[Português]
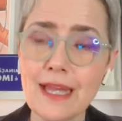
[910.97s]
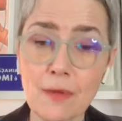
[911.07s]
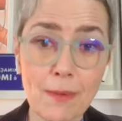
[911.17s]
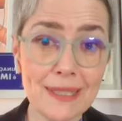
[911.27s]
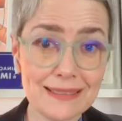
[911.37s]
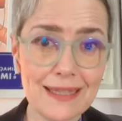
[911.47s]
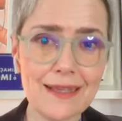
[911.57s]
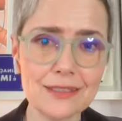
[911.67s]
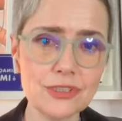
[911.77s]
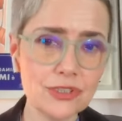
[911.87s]
é uma
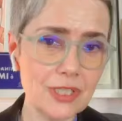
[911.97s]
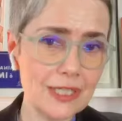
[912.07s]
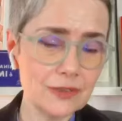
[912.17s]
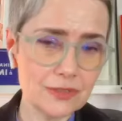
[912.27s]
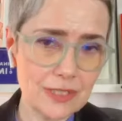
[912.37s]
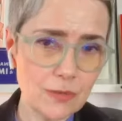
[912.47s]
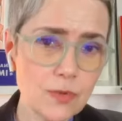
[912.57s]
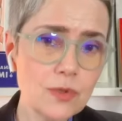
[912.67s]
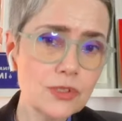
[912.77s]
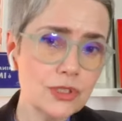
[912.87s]
matéria de direito à
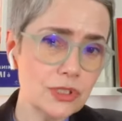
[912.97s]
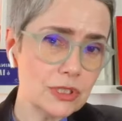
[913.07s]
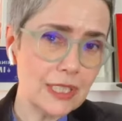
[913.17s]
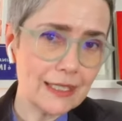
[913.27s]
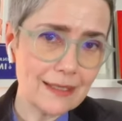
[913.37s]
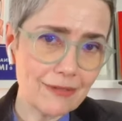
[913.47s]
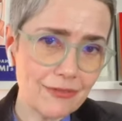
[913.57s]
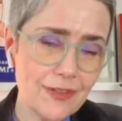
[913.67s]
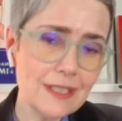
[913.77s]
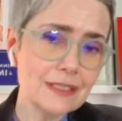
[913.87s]
saúde, de direito à
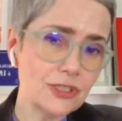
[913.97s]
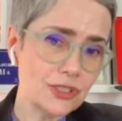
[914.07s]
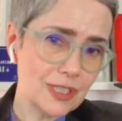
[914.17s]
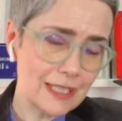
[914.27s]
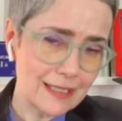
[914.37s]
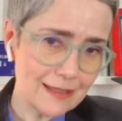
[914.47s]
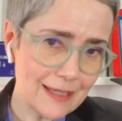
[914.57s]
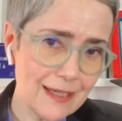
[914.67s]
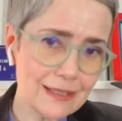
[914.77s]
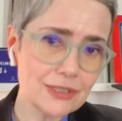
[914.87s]
vida, de
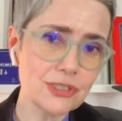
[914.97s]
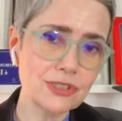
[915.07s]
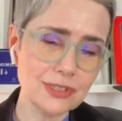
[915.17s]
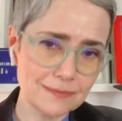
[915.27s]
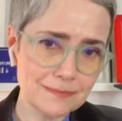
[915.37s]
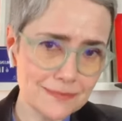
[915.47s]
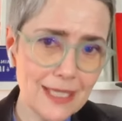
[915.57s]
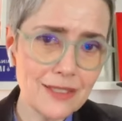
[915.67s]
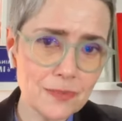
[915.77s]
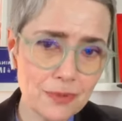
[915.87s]
dignidade, de,
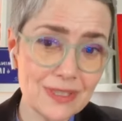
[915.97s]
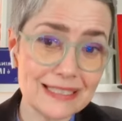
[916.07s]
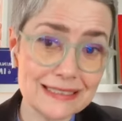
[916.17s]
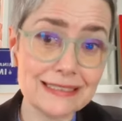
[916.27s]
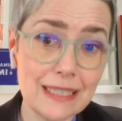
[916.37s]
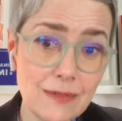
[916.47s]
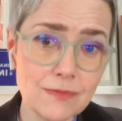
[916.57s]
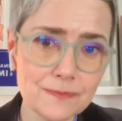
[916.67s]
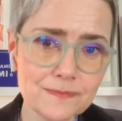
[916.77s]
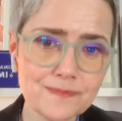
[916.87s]
né, de
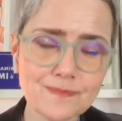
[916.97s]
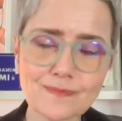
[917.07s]
proteção.